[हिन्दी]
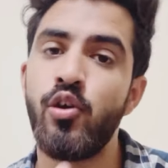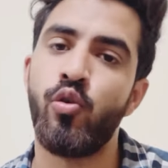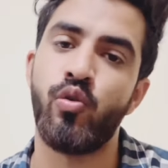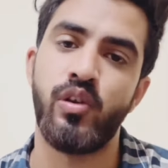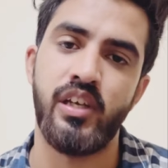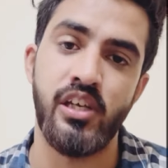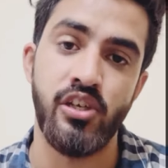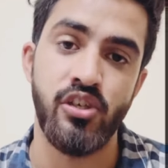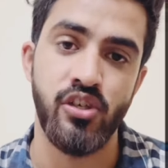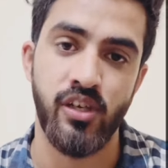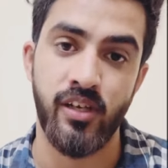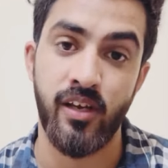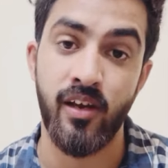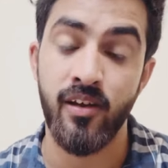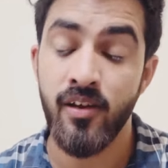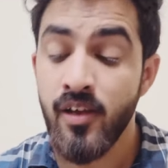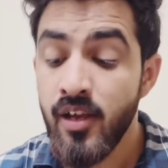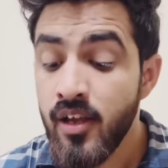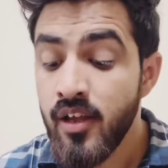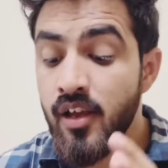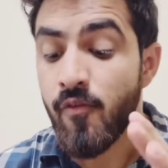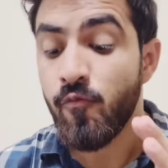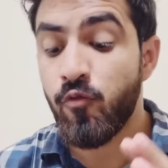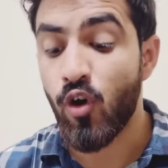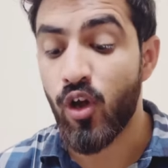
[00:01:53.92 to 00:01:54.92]
होनी चाहिए
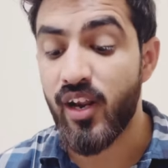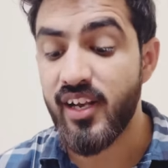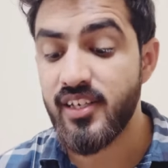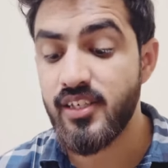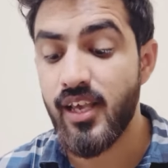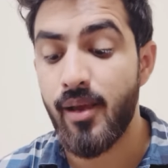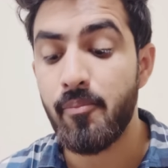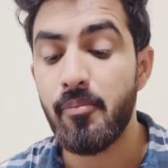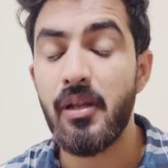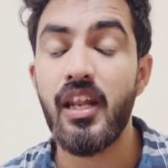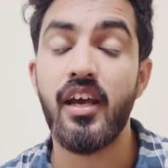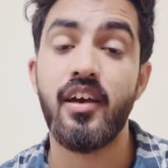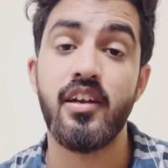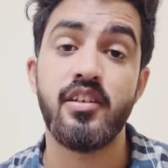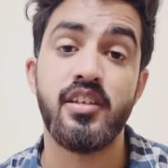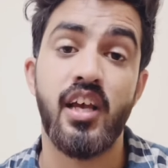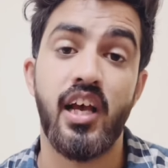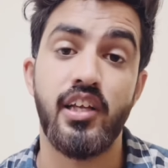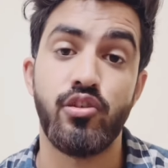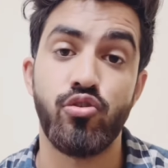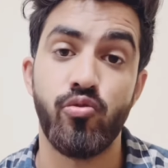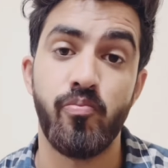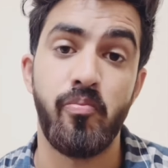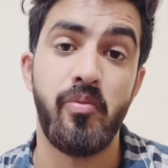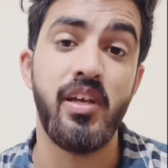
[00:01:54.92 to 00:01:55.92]
फॉर एग्जाम्पल अगर
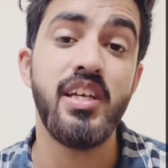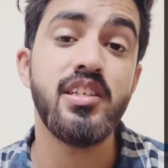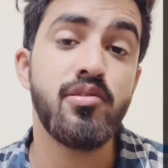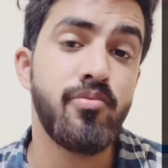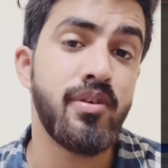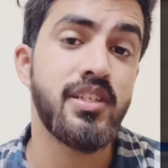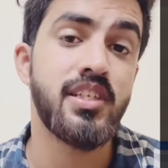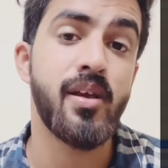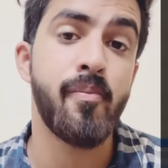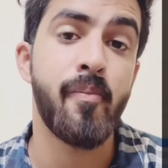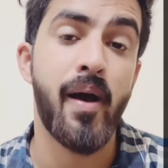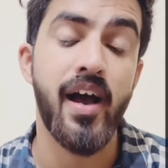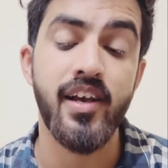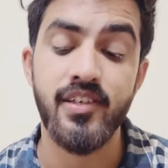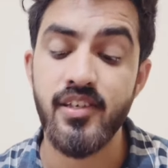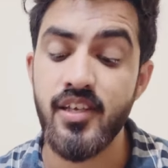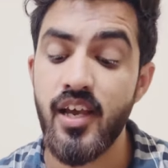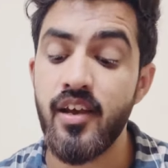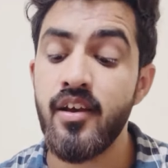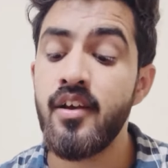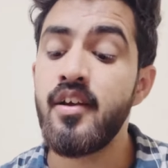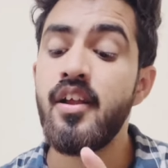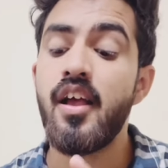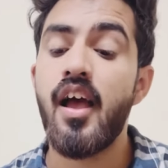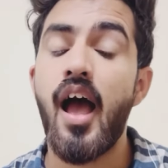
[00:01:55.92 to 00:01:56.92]
720 में से मार्क्स है
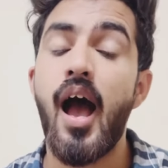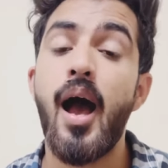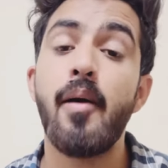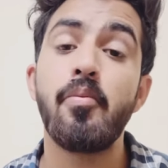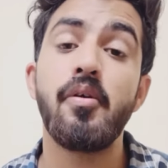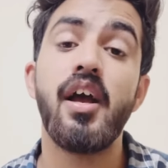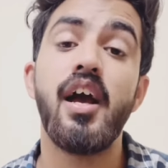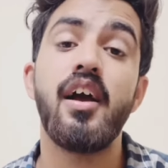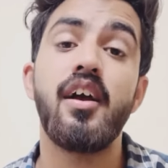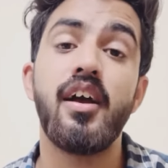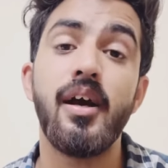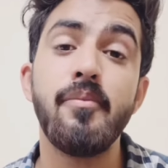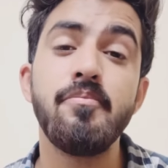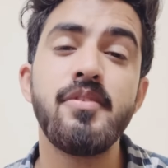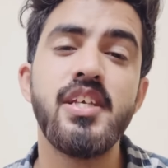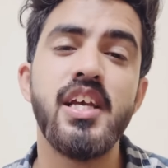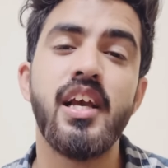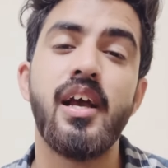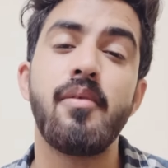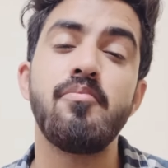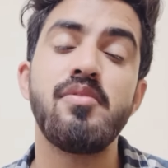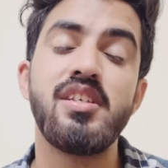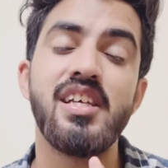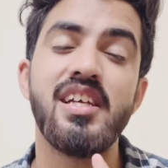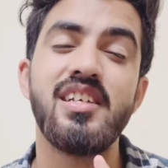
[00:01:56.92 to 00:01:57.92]
आपका कम से
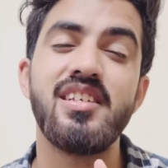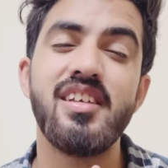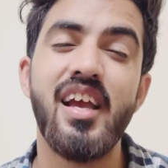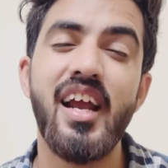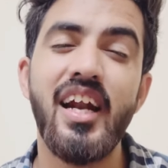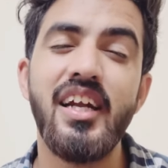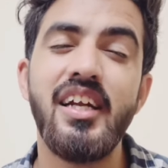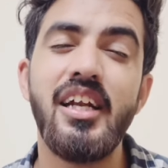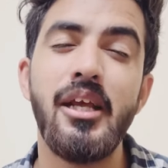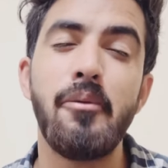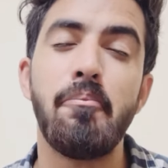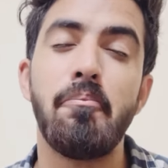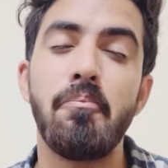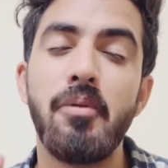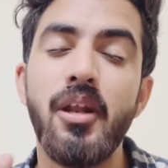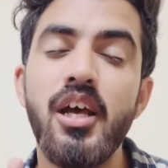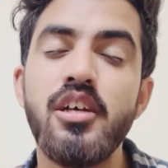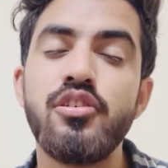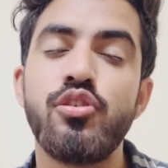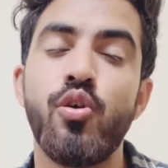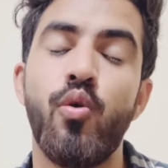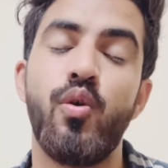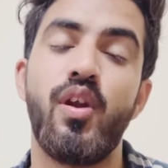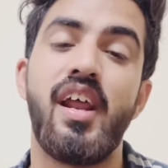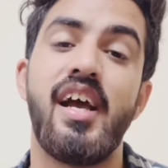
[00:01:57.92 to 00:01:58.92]
कम 680
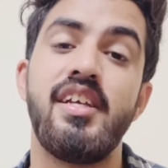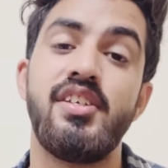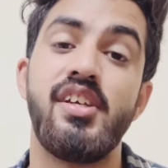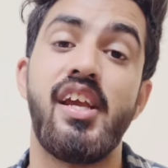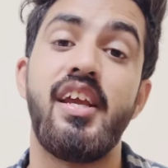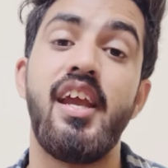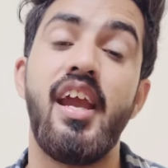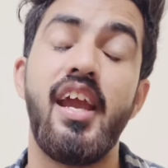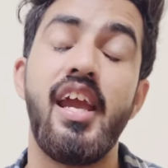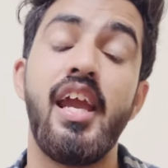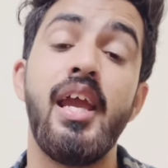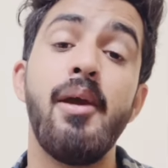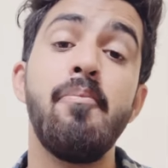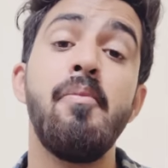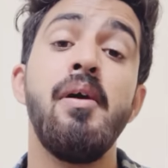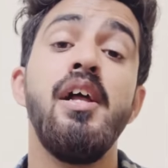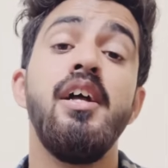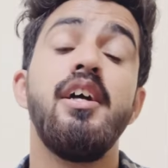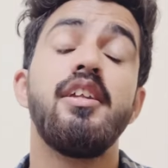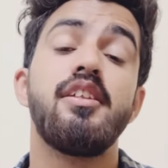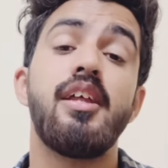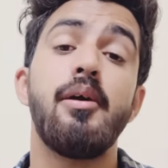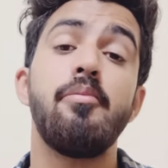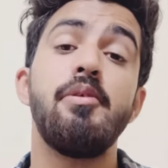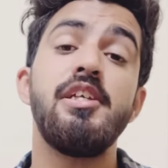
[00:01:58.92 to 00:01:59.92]
प्लस होना चाहिए एम
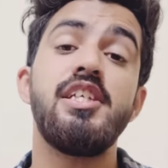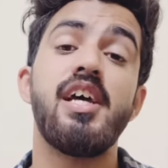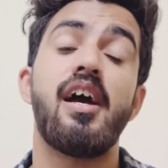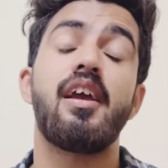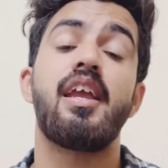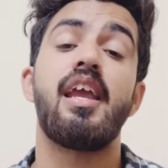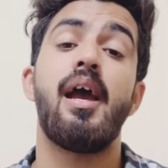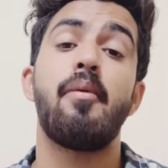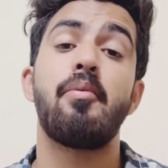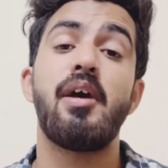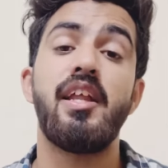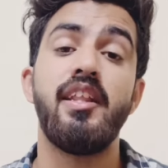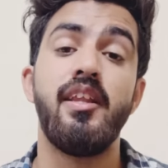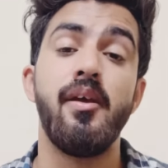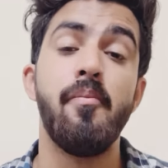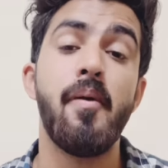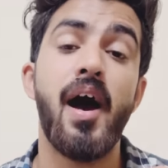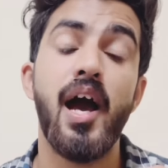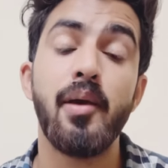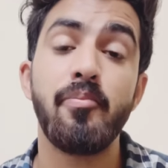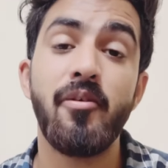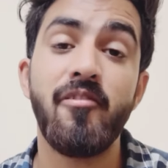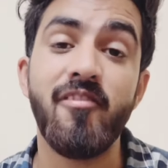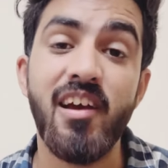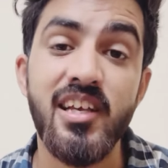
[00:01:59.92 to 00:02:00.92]
तभी जाके आपका
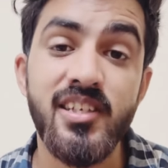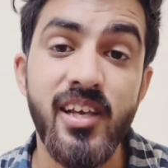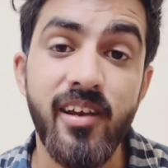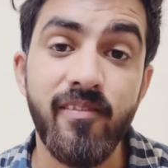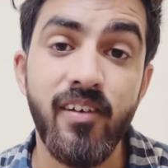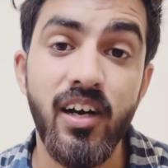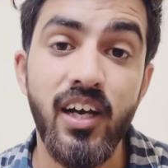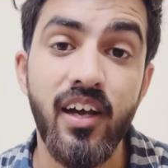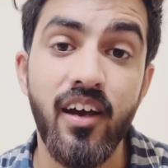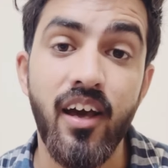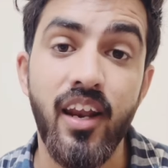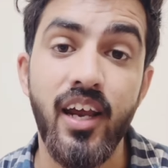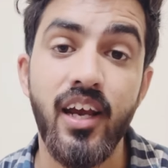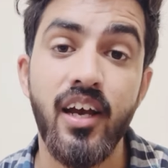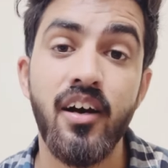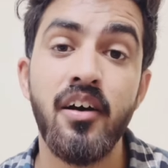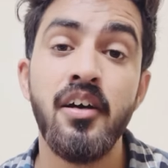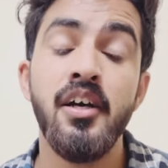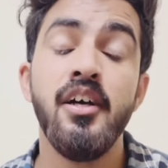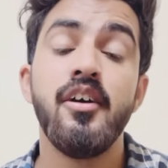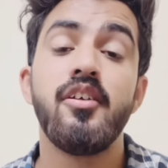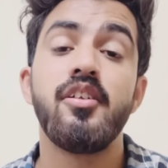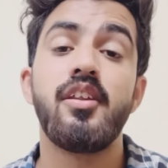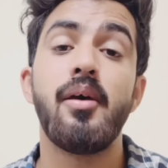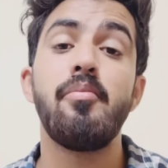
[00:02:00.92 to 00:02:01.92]
दिमाग भी वैसे ही वर्क करेगा
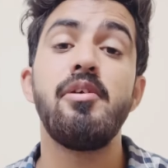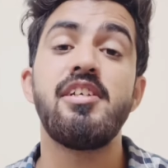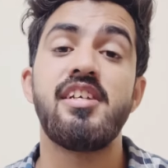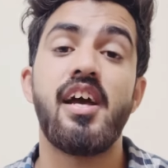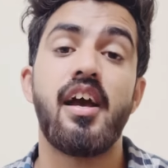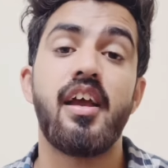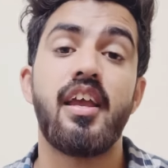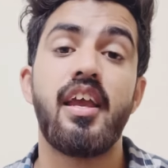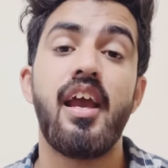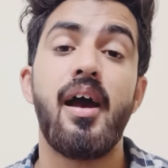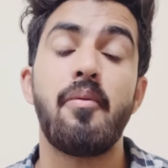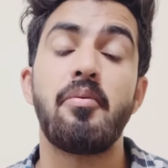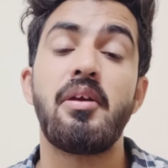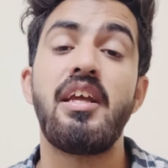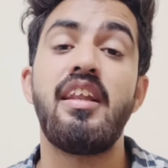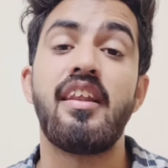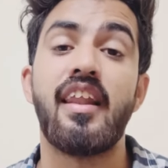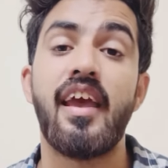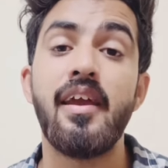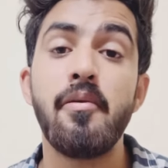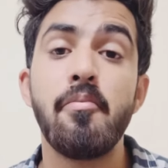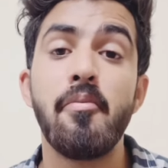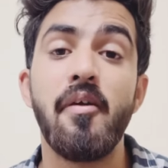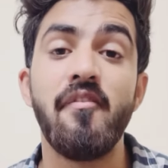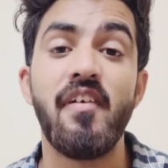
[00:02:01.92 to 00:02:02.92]
तभी जाके आपकी
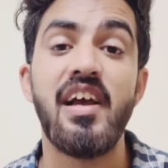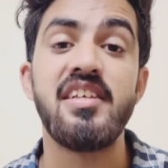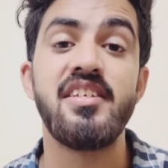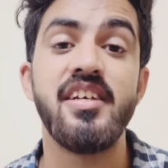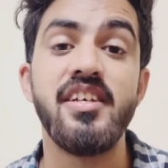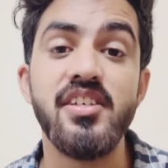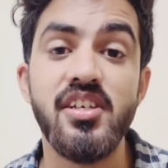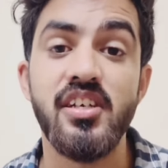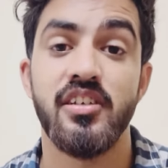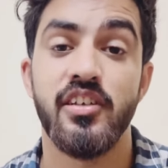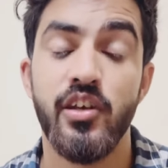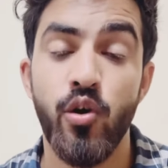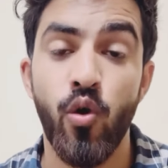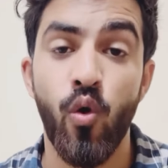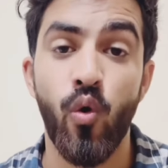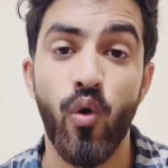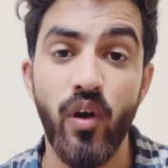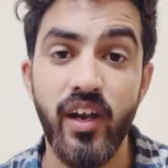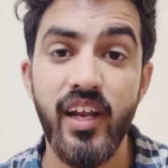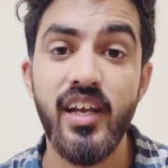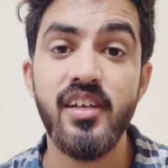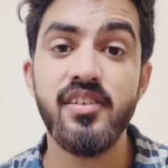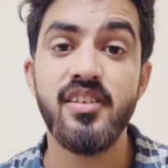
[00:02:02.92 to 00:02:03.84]
लाइफ में वैसी चीज़ें होने